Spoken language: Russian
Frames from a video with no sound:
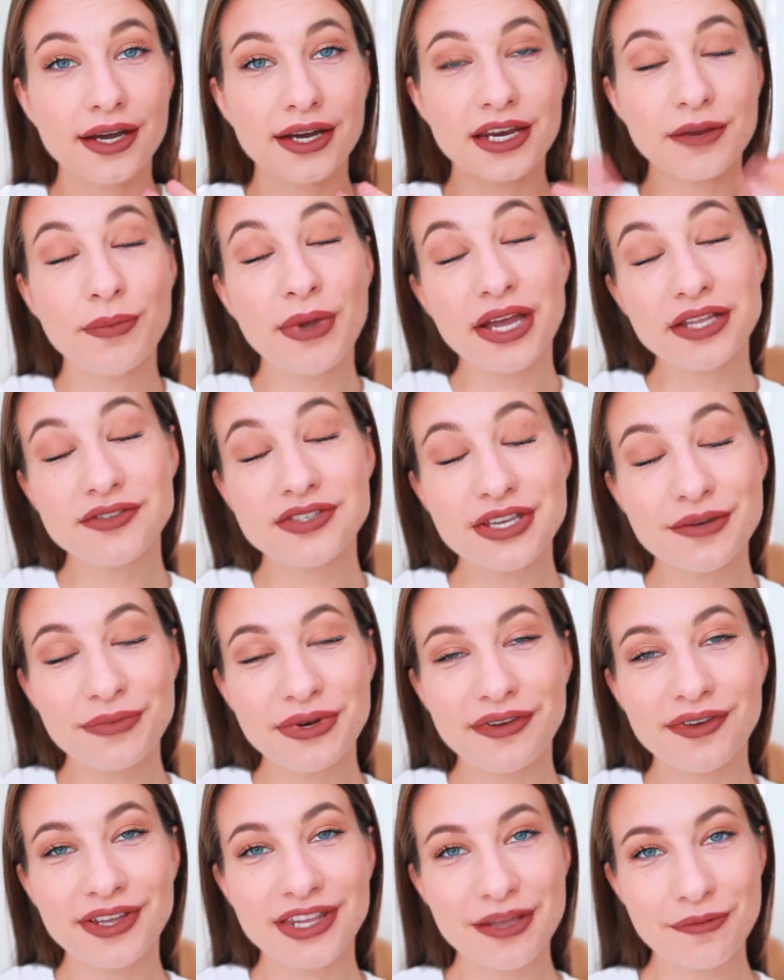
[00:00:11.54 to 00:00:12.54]
Ребят, всем
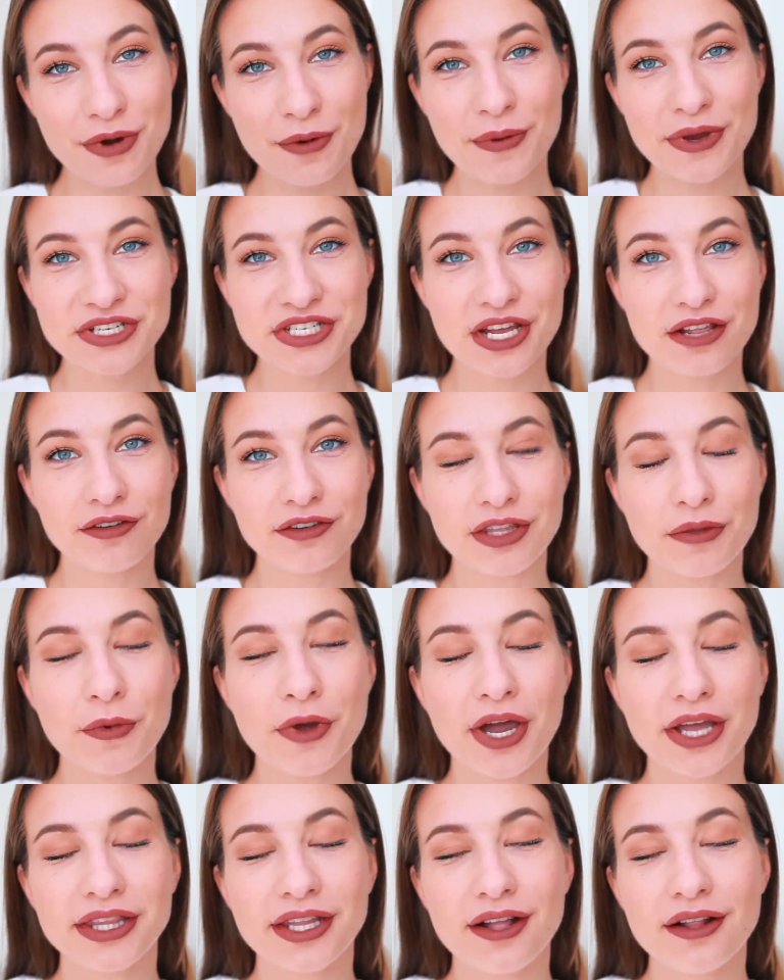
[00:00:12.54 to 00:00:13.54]
привет, добро пожаловать на
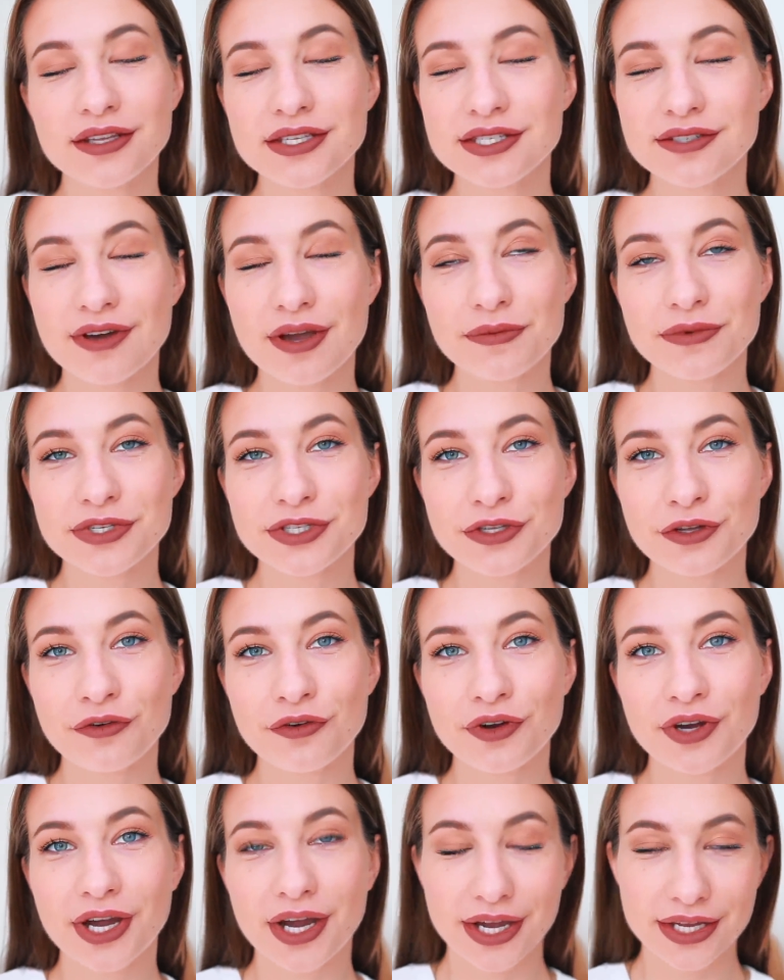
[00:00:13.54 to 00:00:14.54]
мой канал, с вами
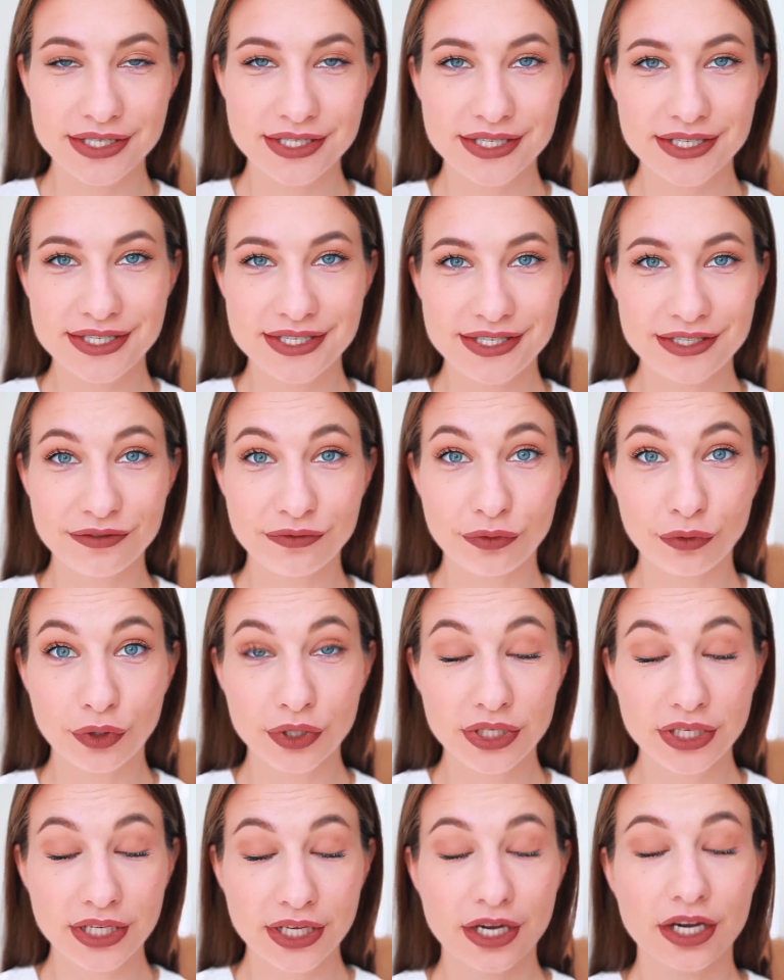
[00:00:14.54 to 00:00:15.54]
снова Катя.
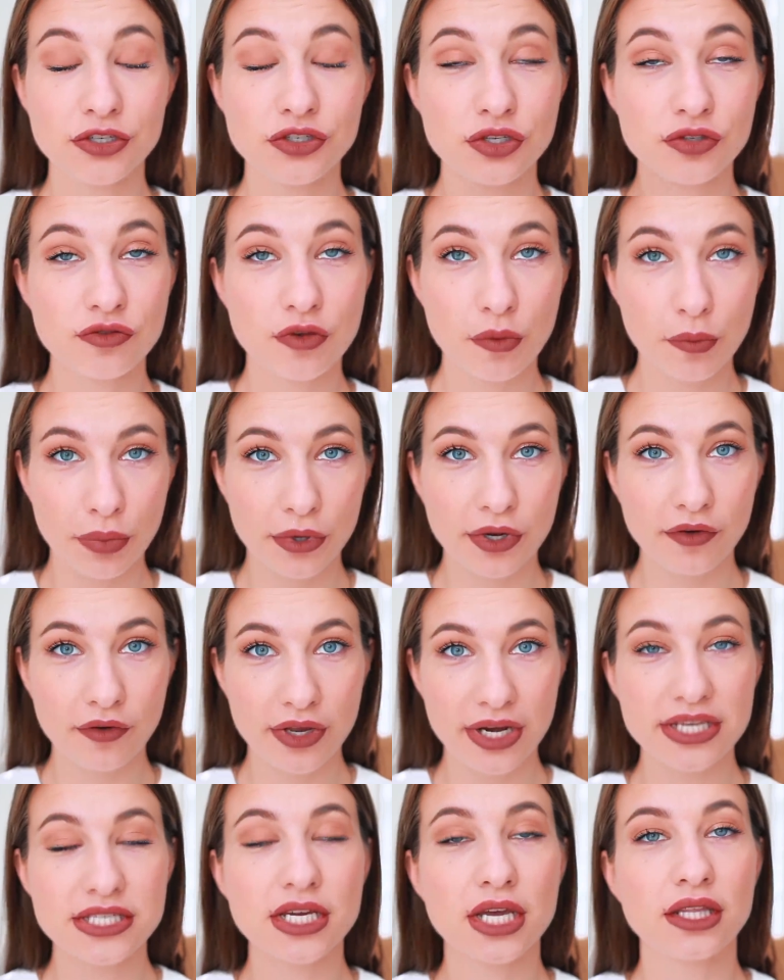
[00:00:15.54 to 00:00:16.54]
Сегодня я хочу с вами
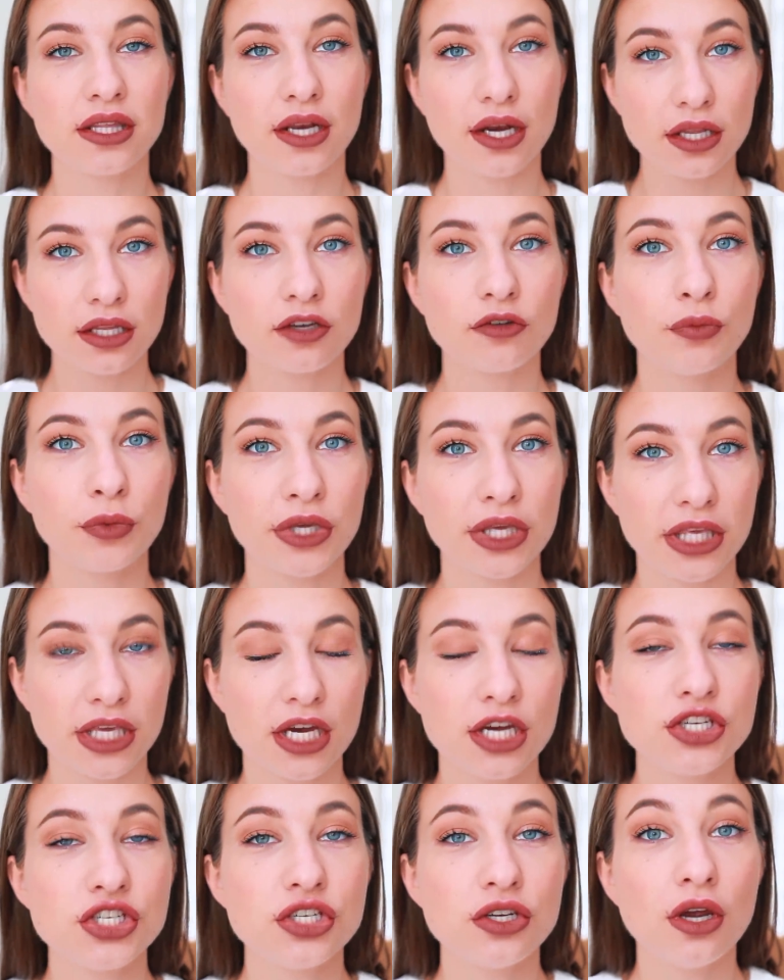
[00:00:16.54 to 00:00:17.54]
поговорить о трендах в
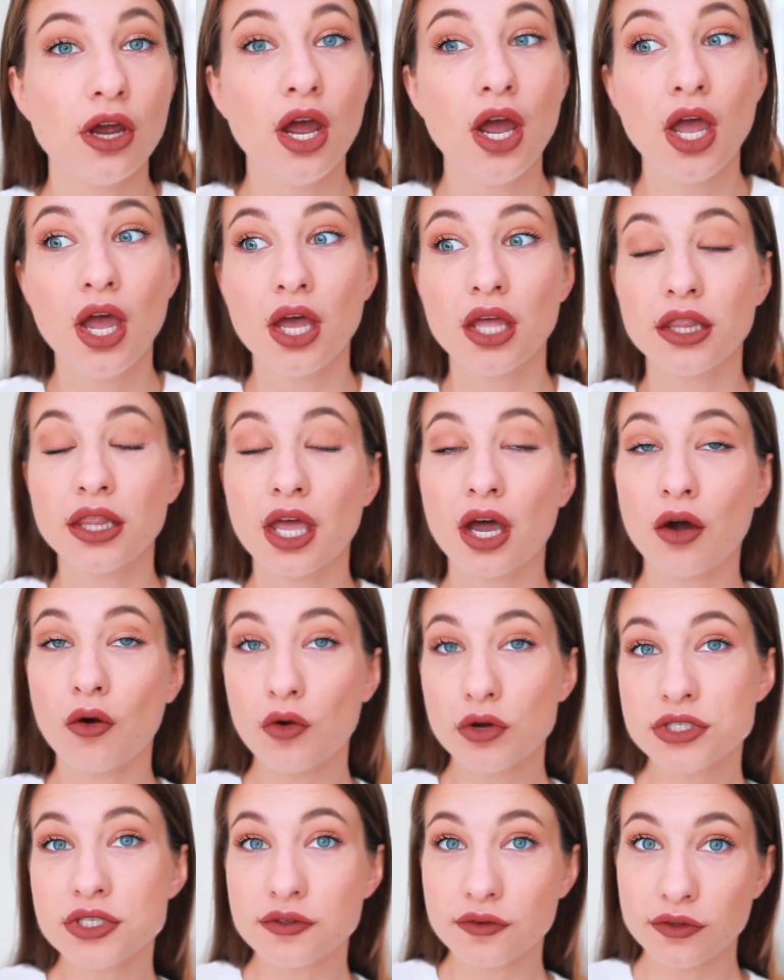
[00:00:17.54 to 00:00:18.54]
макияже на
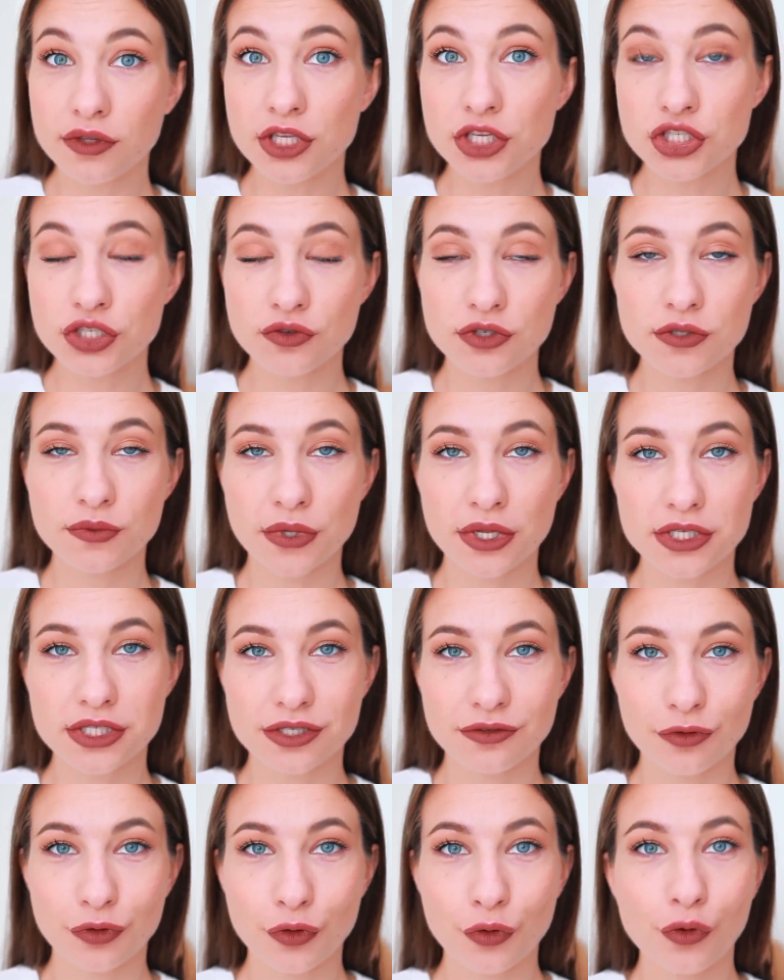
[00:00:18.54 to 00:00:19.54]
осень
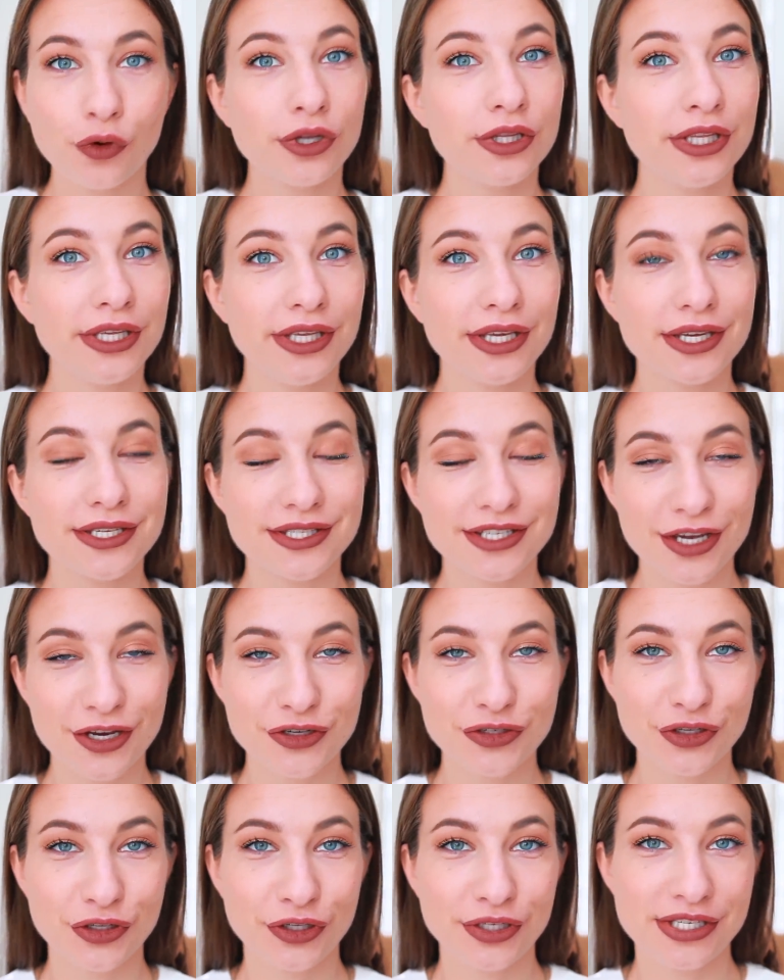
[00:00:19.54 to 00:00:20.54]
2018 года. Я
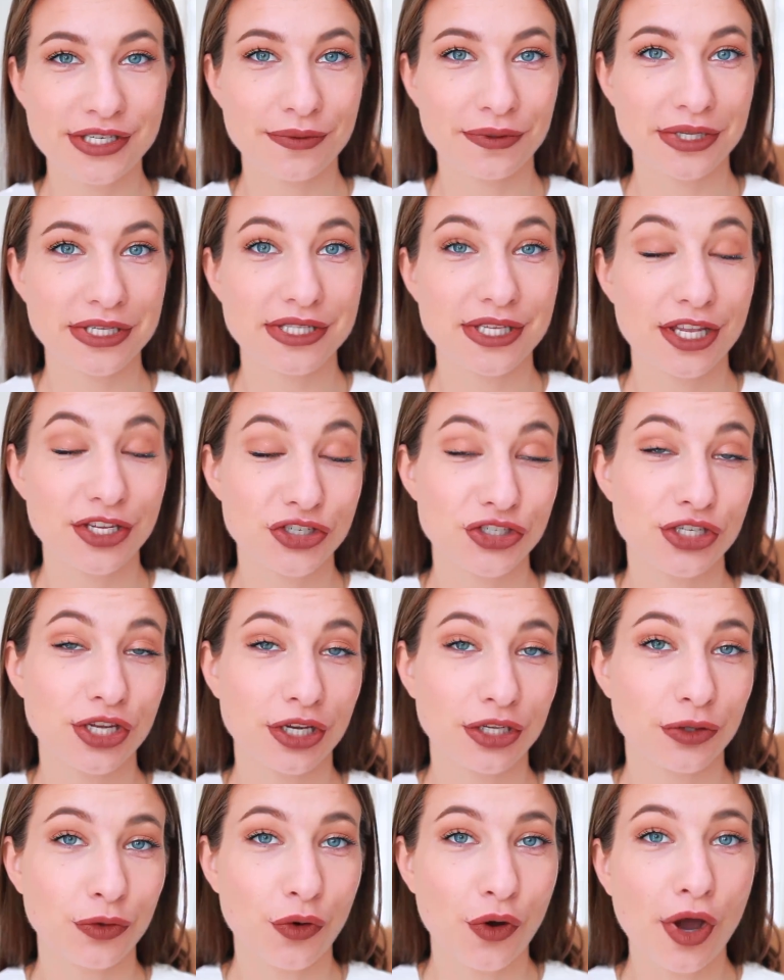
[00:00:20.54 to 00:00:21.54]
знаю, что эта тема достаточно
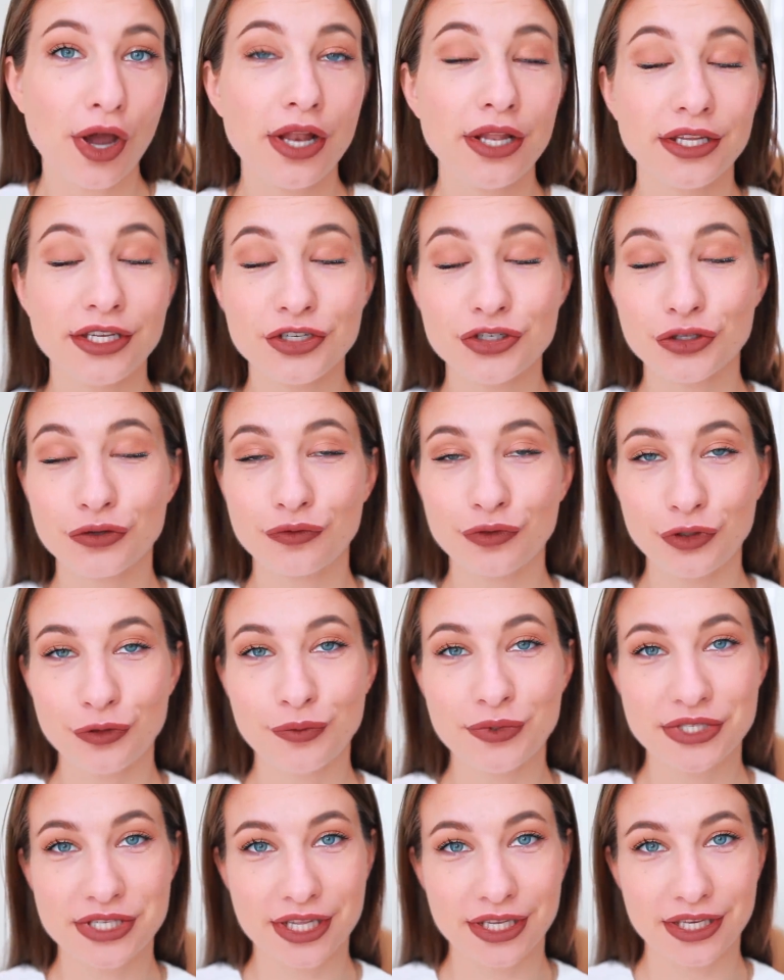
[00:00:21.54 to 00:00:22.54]
актуальна и что вы
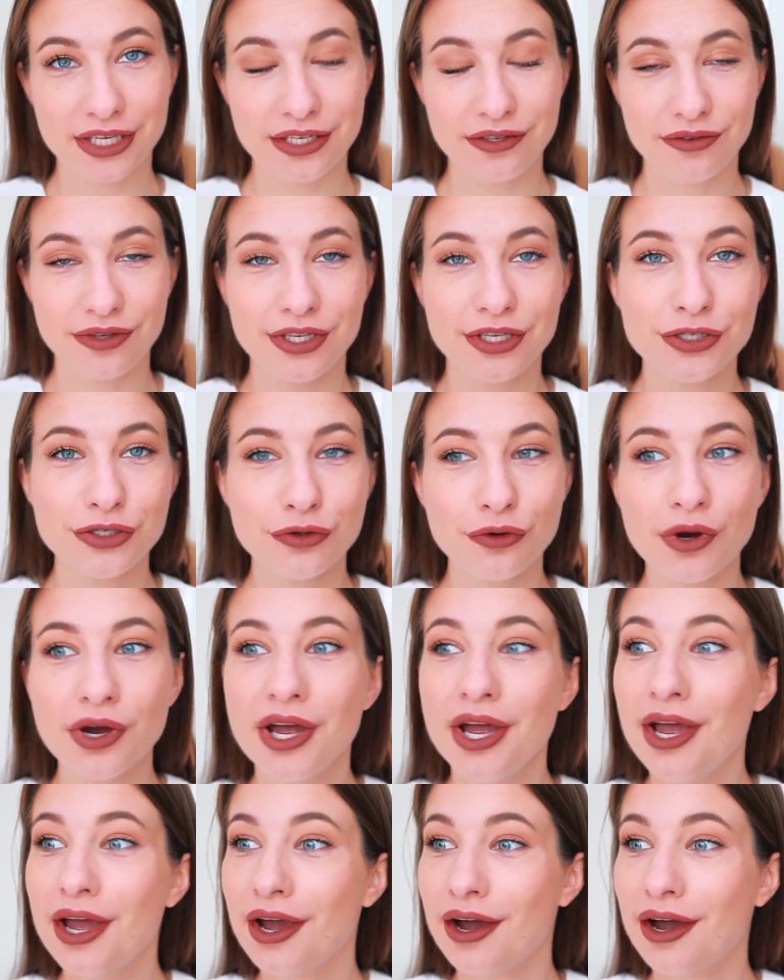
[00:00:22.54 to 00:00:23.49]
любите такие видео.